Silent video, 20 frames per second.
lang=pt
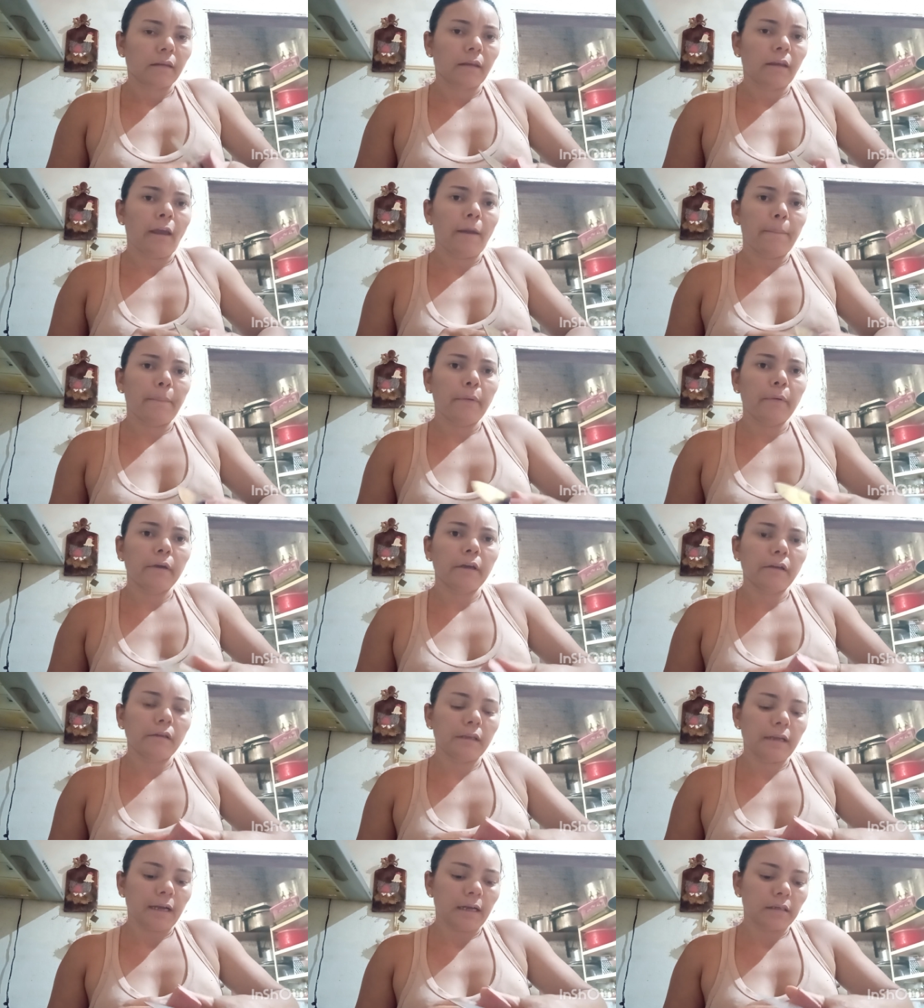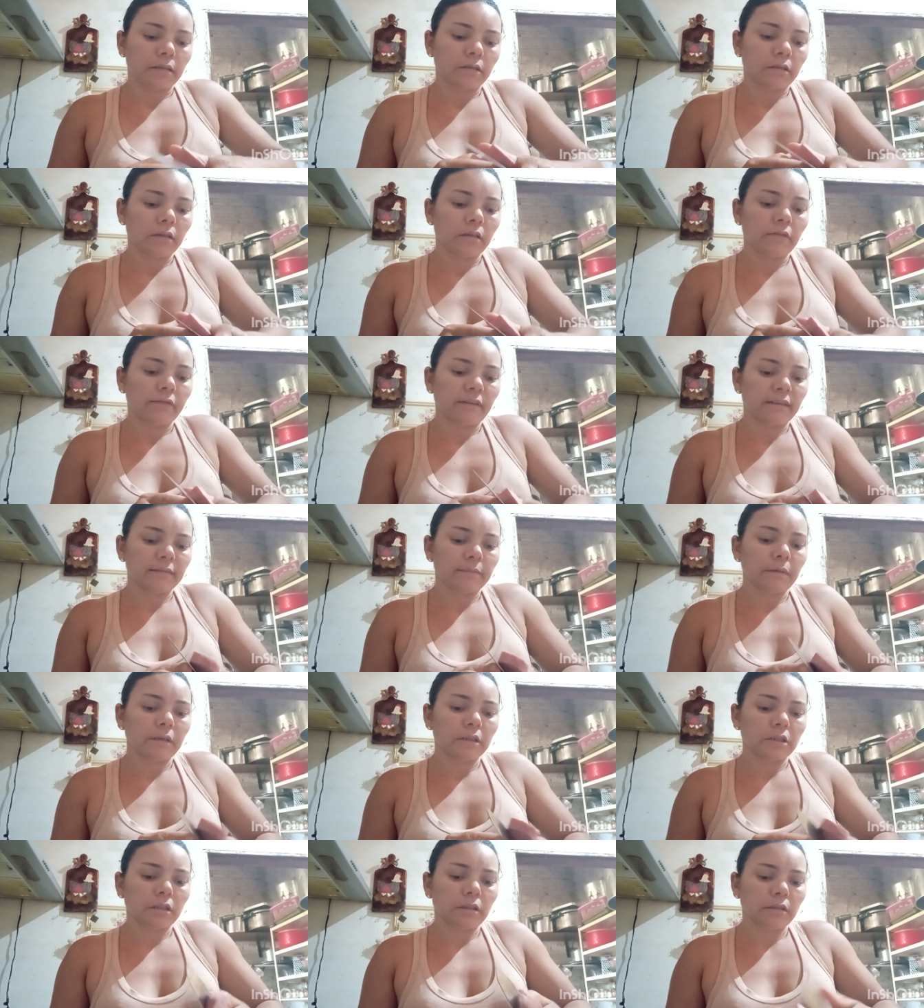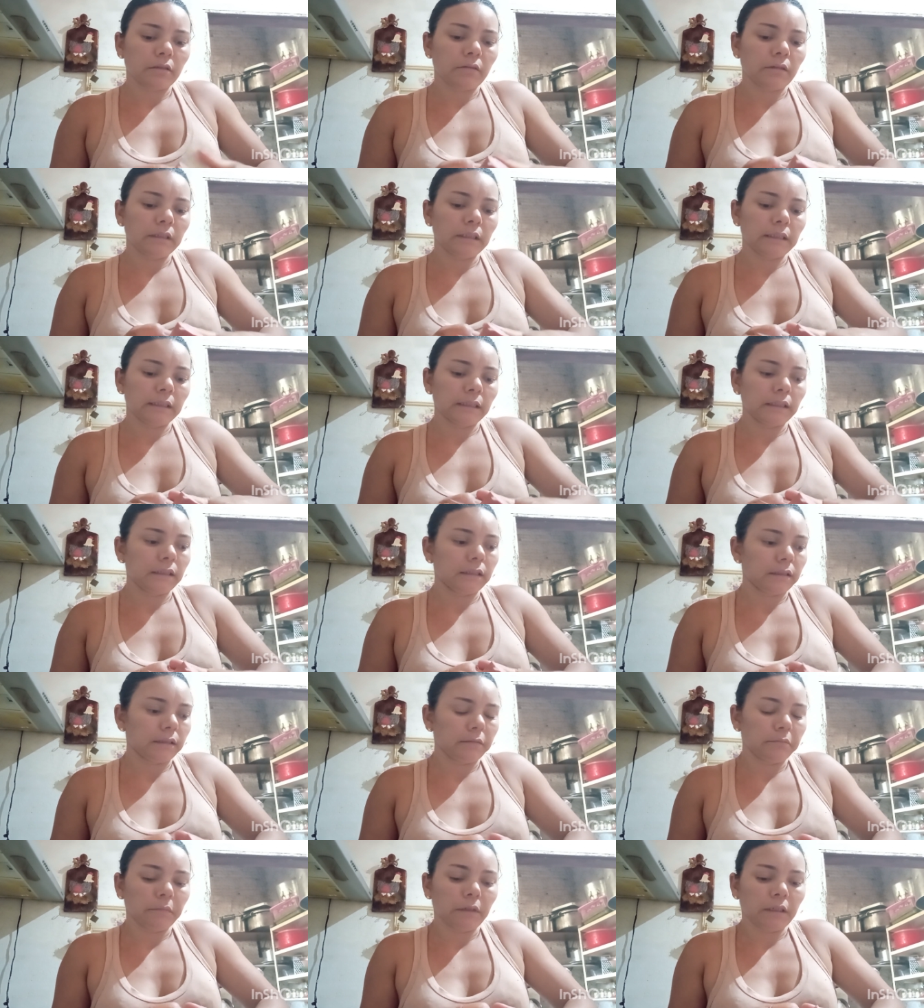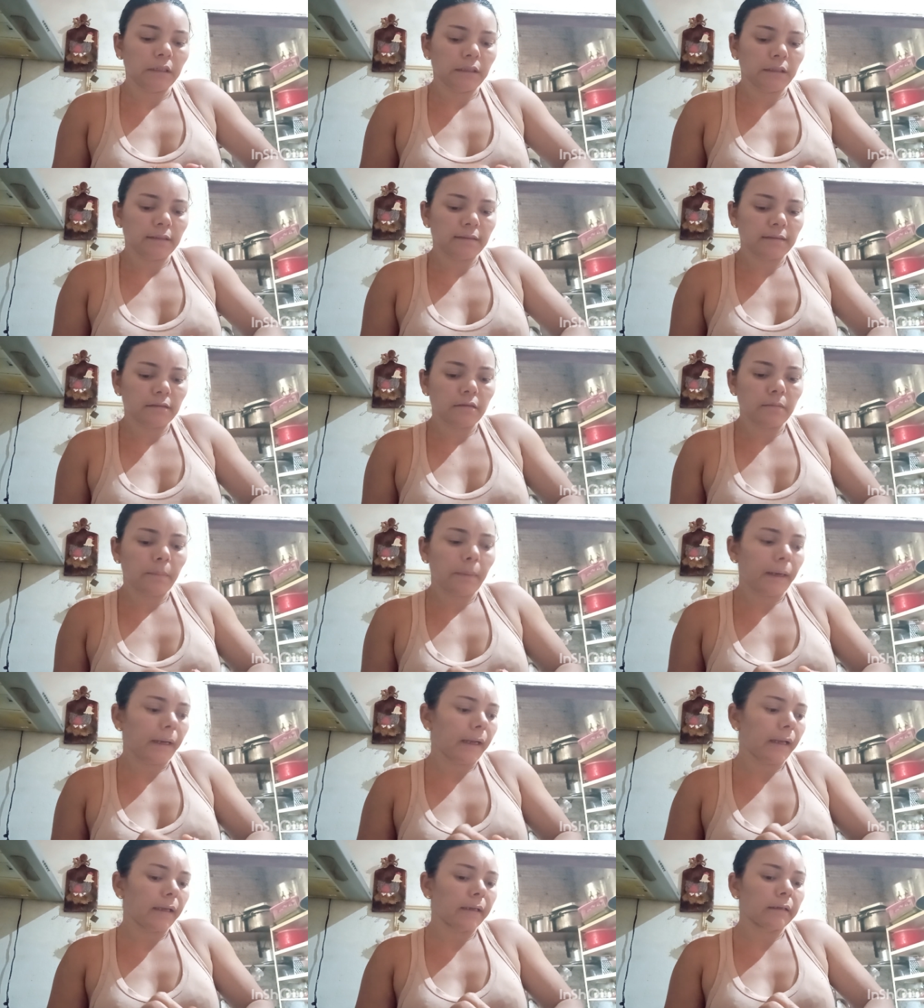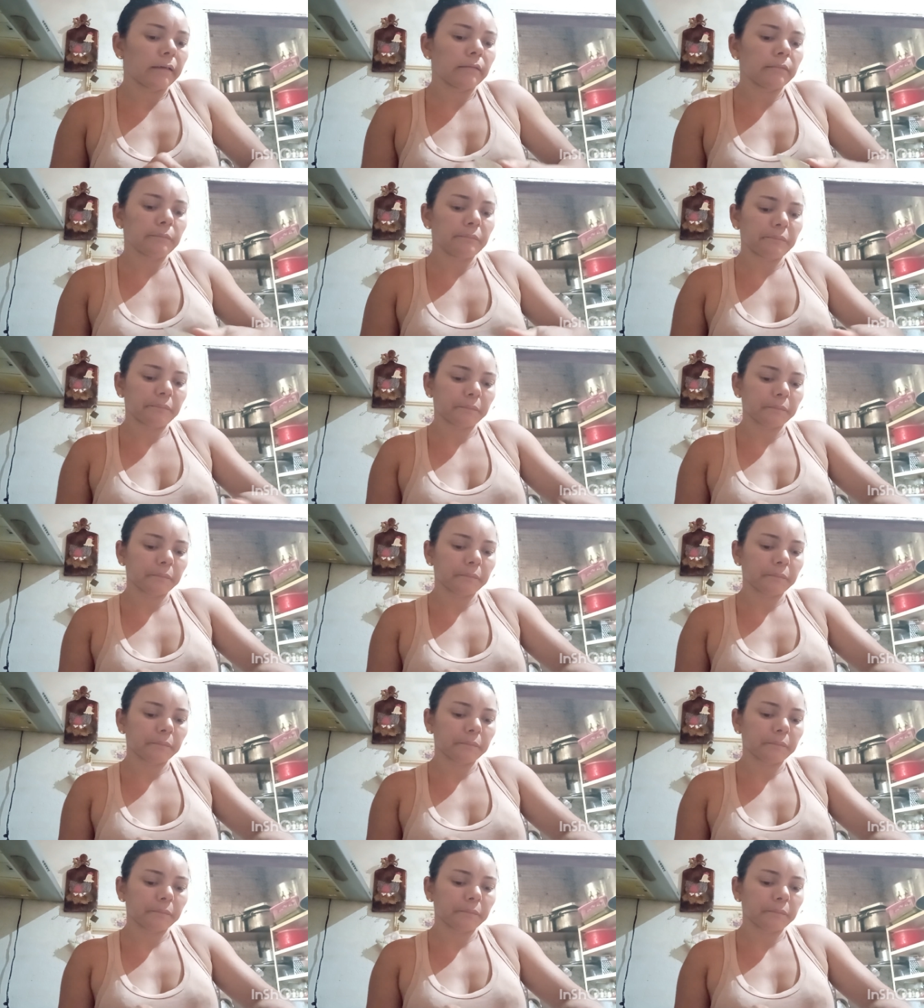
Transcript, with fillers: É porque ainda acho que ainda faço bastante coisa assim de manhã antes de pegar ela.